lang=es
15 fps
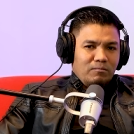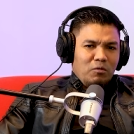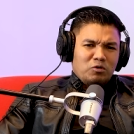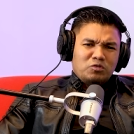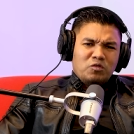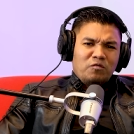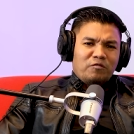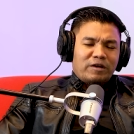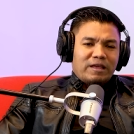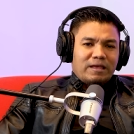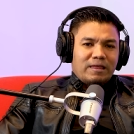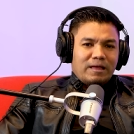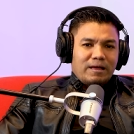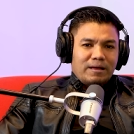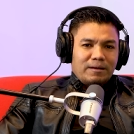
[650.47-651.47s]
Muy
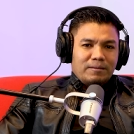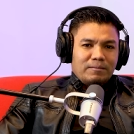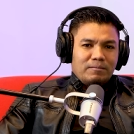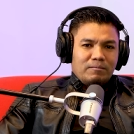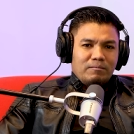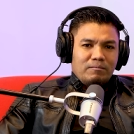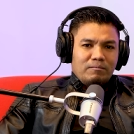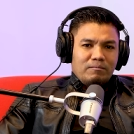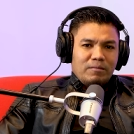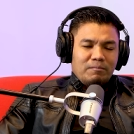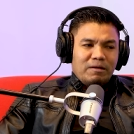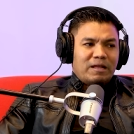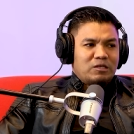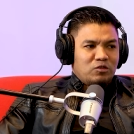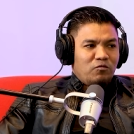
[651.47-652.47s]
sufrida. Mi
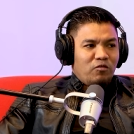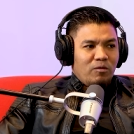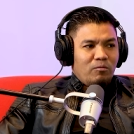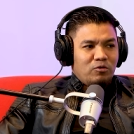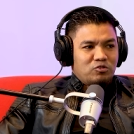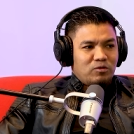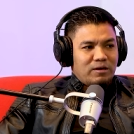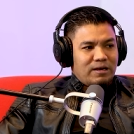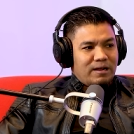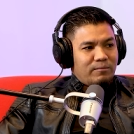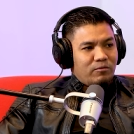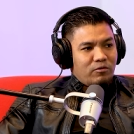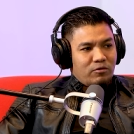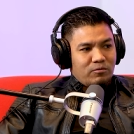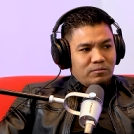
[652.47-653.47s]
madre sufrió mucho en el
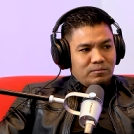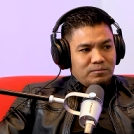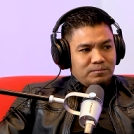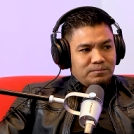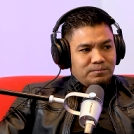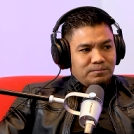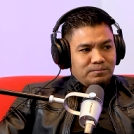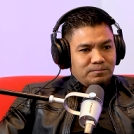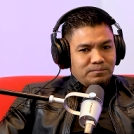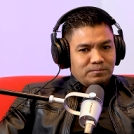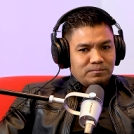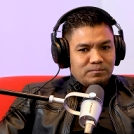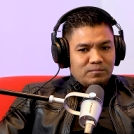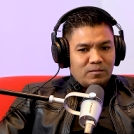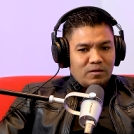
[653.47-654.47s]
amor.
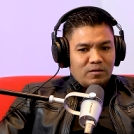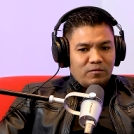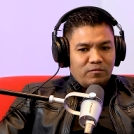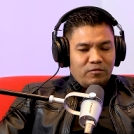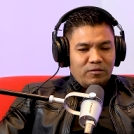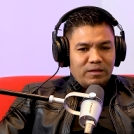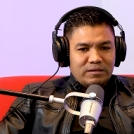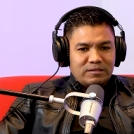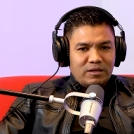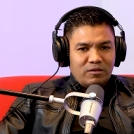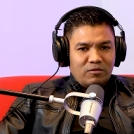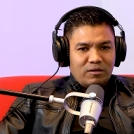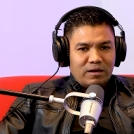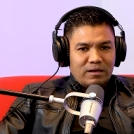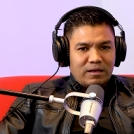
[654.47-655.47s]
Fue una
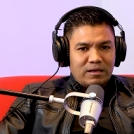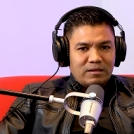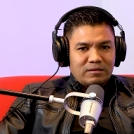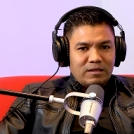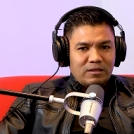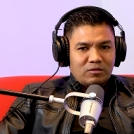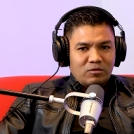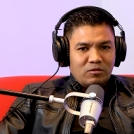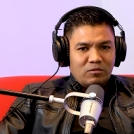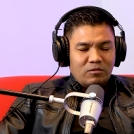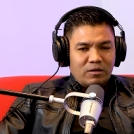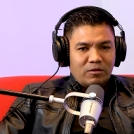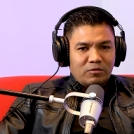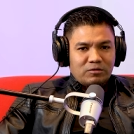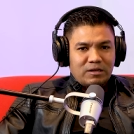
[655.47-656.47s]
señora que
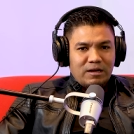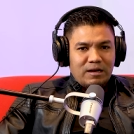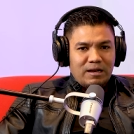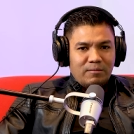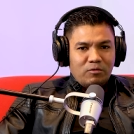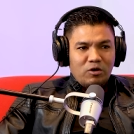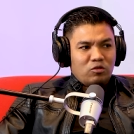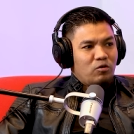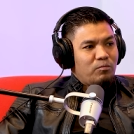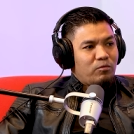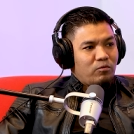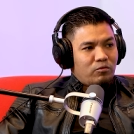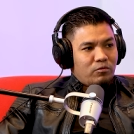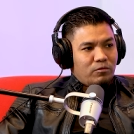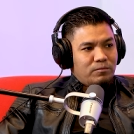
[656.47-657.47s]
intentó encontrar el amor y no
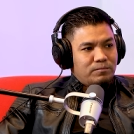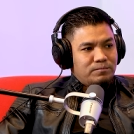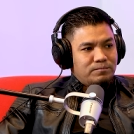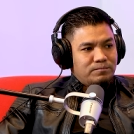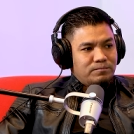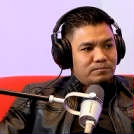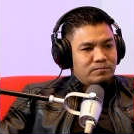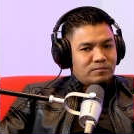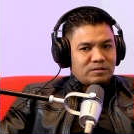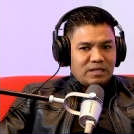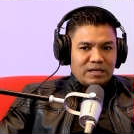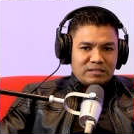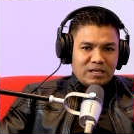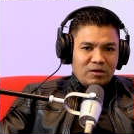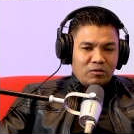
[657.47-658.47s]
pudo.
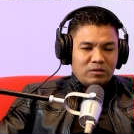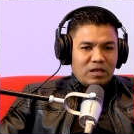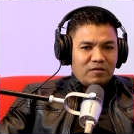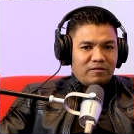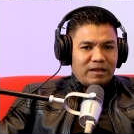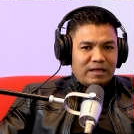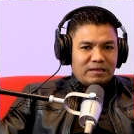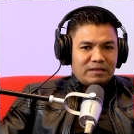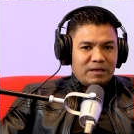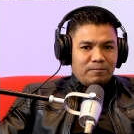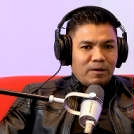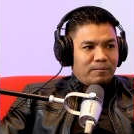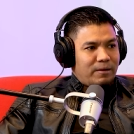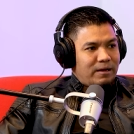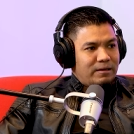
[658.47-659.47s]
Tres hijos de diferentes
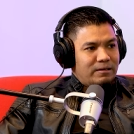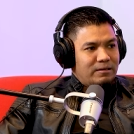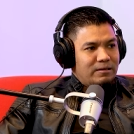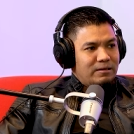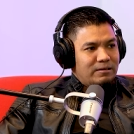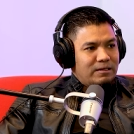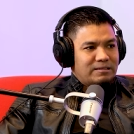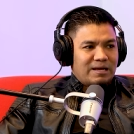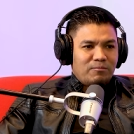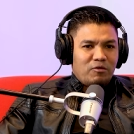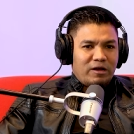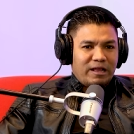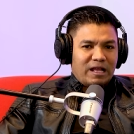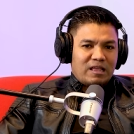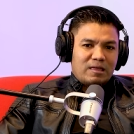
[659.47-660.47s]
papás. De esas
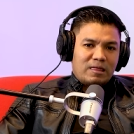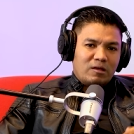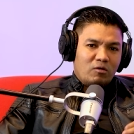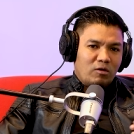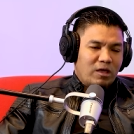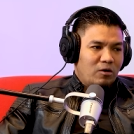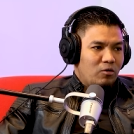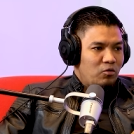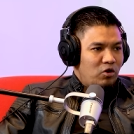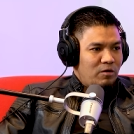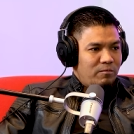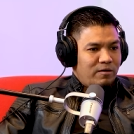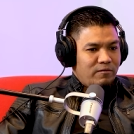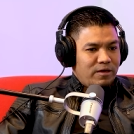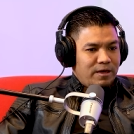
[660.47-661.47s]
mujeres que tienen un hijo no
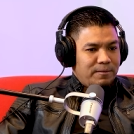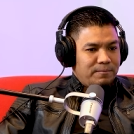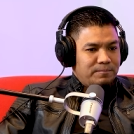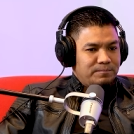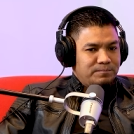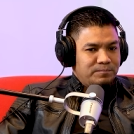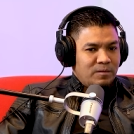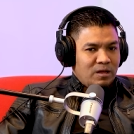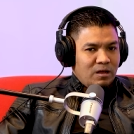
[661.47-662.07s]
les va bien,